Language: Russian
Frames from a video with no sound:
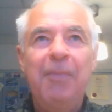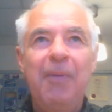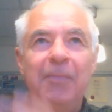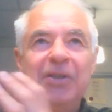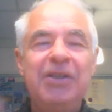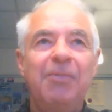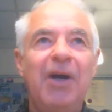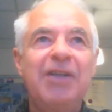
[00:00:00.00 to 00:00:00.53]
а по
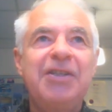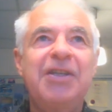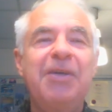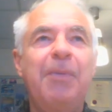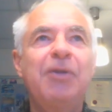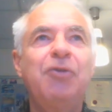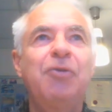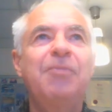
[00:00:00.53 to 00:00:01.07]

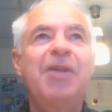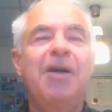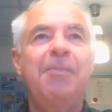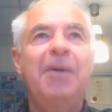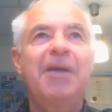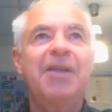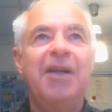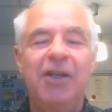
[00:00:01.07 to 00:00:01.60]
математике потом
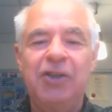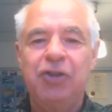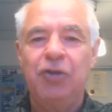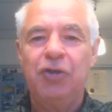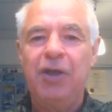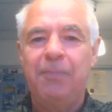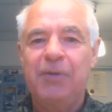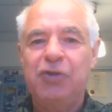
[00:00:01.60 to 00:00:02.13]
так понравились,
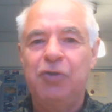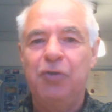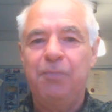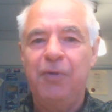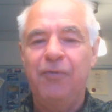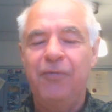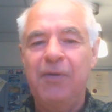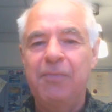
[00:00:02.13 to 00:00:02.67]
что я
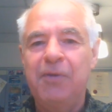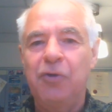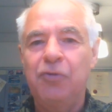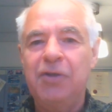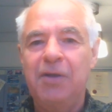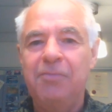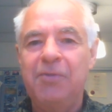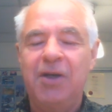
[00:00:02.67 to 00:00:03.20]
поступил в
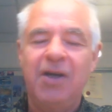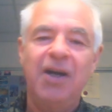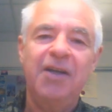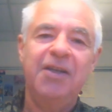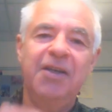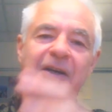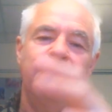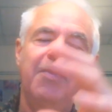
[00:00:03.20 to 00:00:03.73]
МГУ на
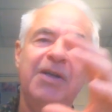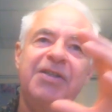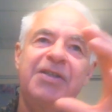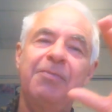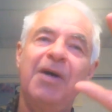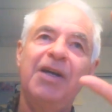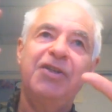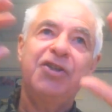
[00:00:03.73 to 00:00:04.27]

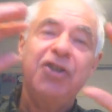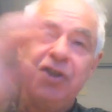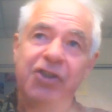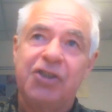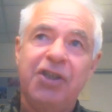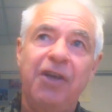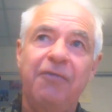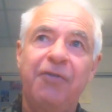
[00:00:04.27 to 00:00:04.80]

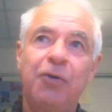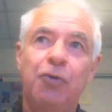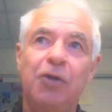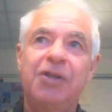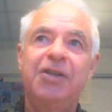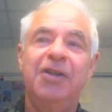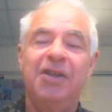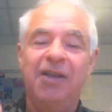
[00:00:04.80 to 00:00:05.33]
механико-математический
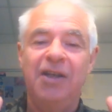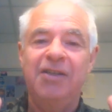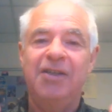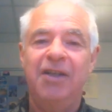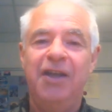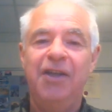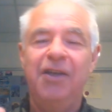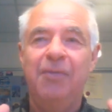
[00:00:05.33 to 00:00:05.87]
факультет, на
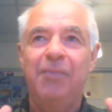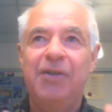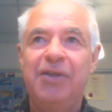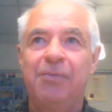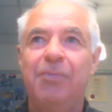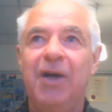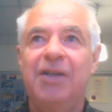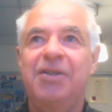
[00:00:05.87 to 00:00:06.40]
отделение
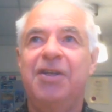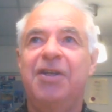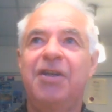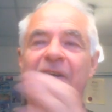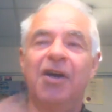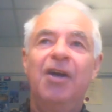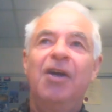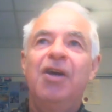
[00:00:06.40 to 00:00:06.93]

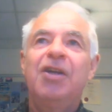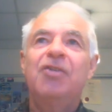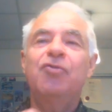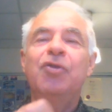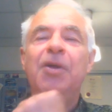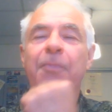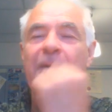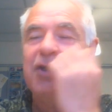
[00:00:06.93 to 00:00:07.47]
математики.
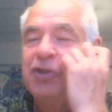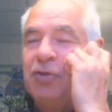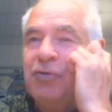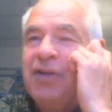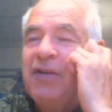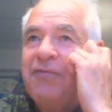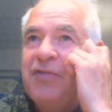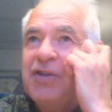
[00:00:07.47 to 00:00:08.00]
Но не
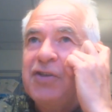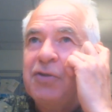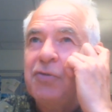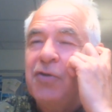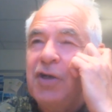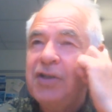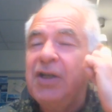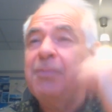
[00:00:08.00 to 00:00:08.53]
пошел на
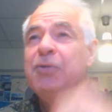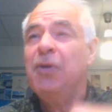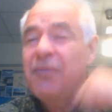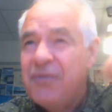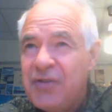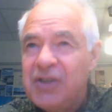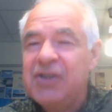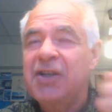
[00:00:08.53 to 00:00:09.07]
физику, хотя
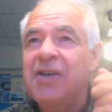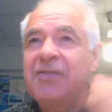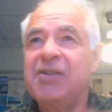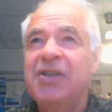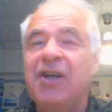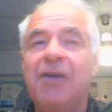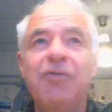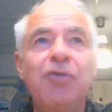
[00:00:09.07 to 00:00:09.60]
потом физика
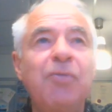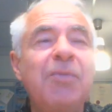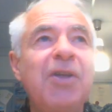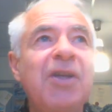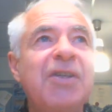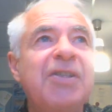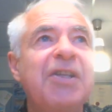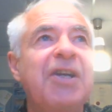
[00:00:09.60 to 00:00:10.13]
все равно
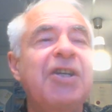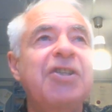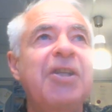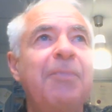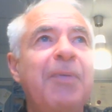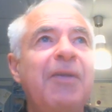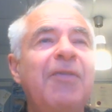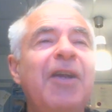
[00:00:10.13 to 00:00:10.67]
меня
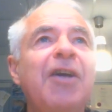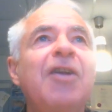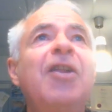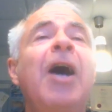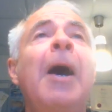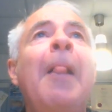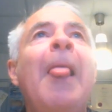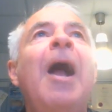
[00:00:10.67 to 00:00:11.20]
страшно
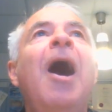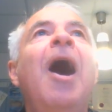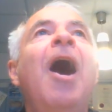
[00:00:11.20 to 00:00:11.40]
привлекла.